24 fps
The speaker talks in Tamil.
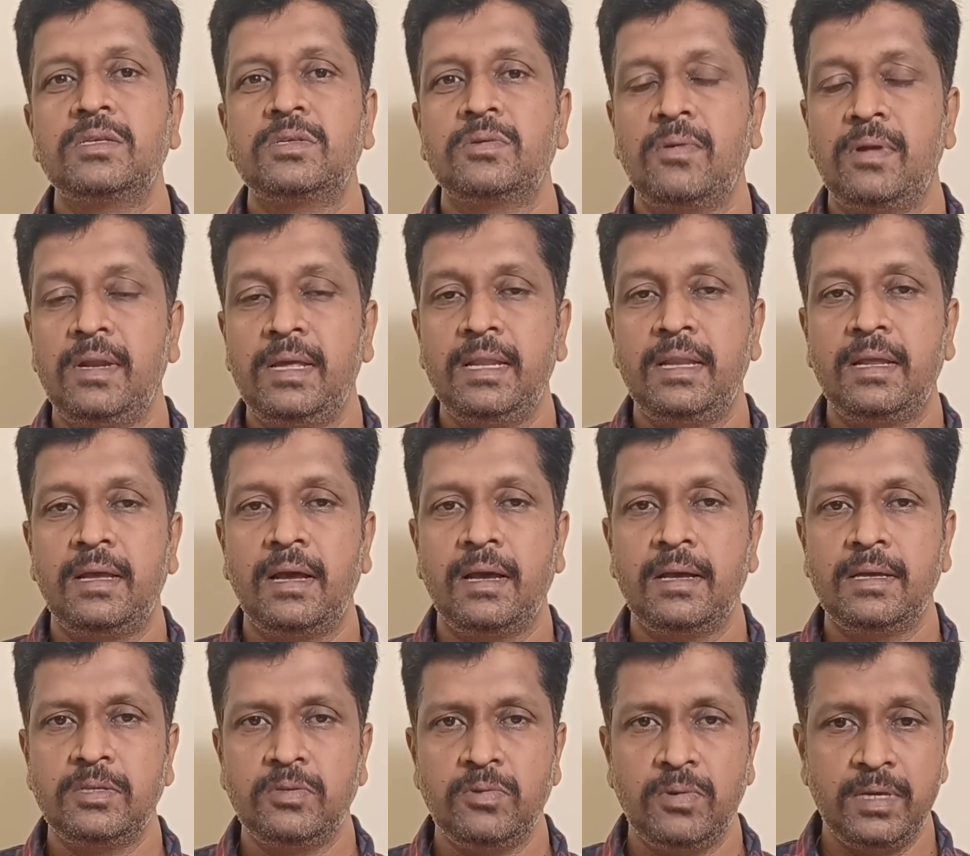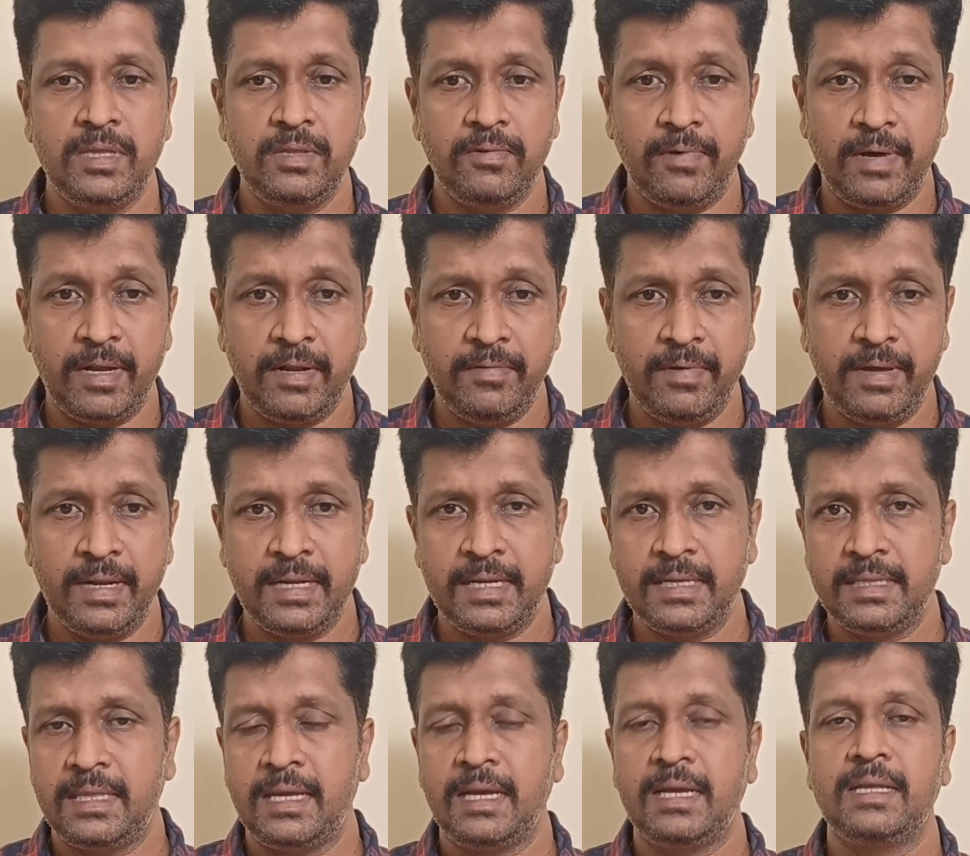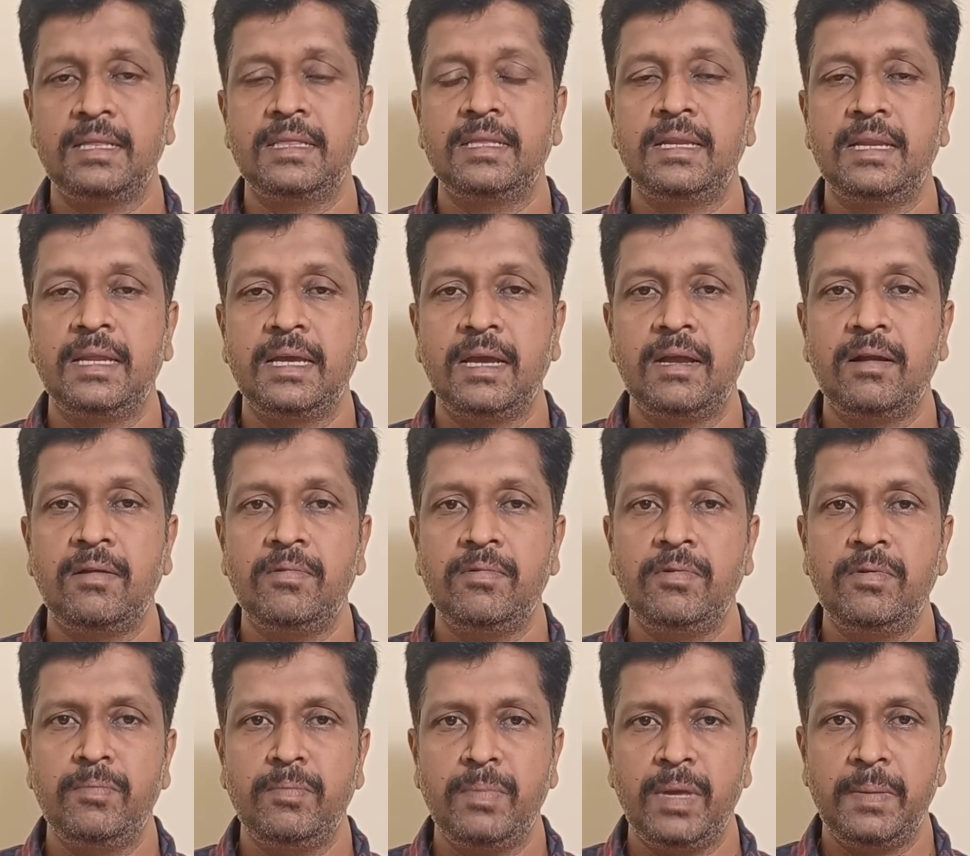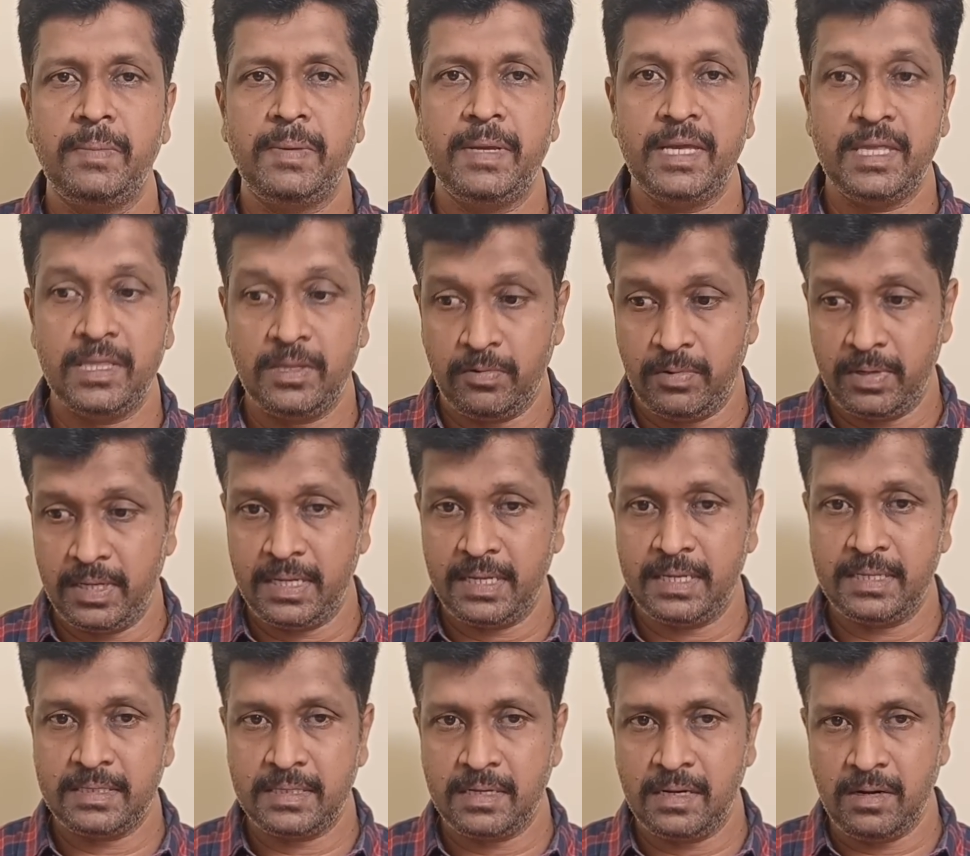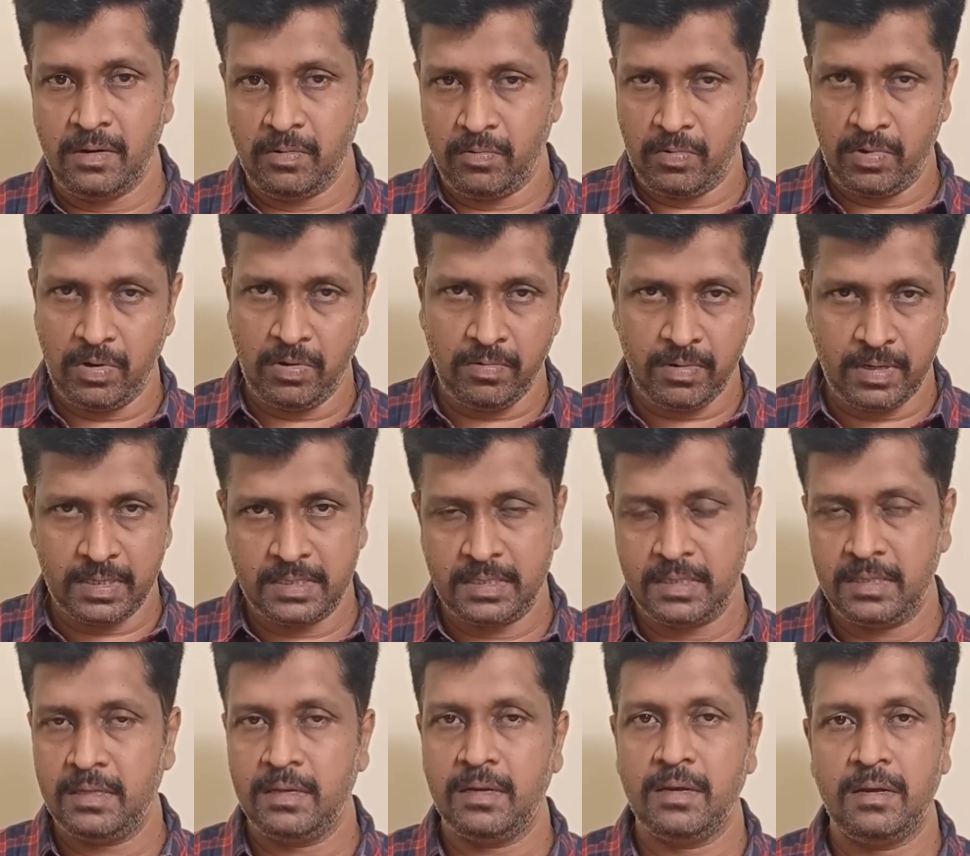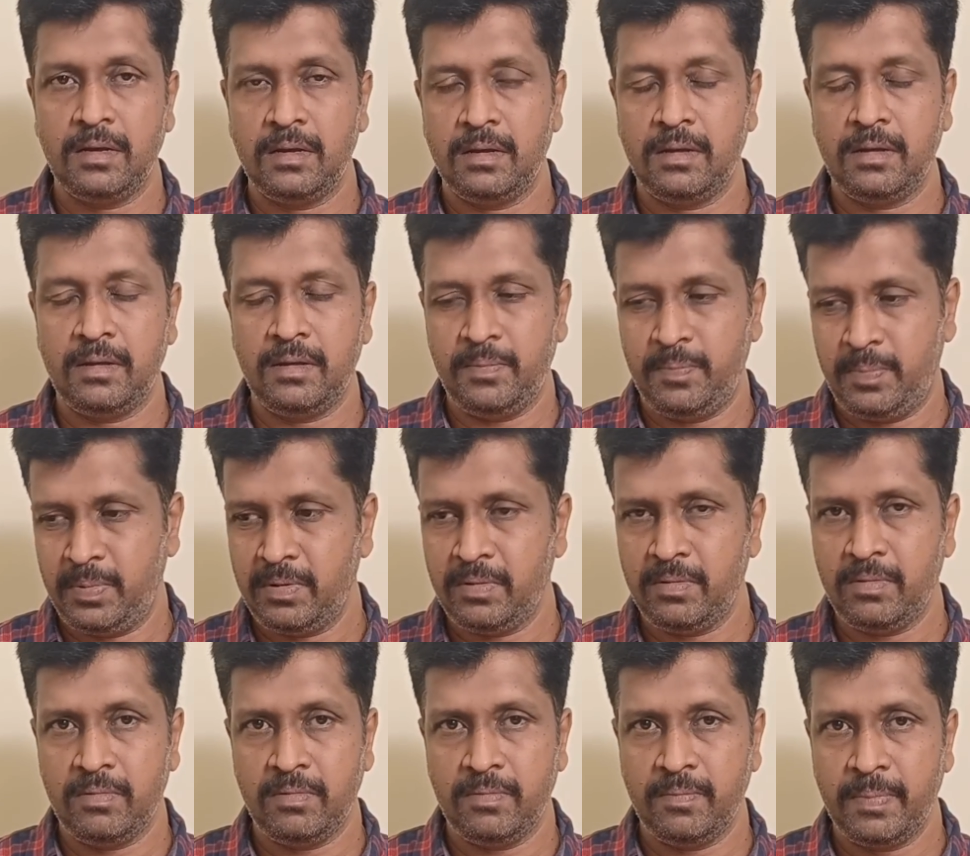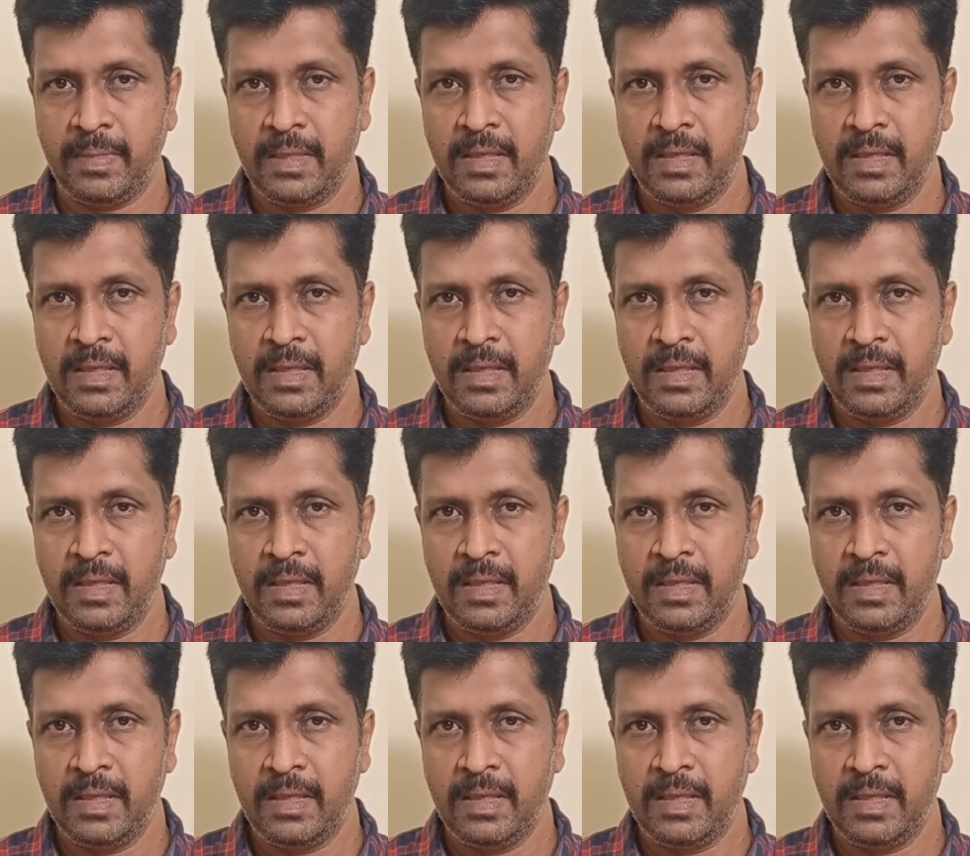சொல்லியிருக்காங்க ஸோ இது வரவேற்க தகுந்த நிகழ்வு மேபி இதனுடைய ரிசல்ட் ஒரு வருஷத்துக்கு அப்புறம்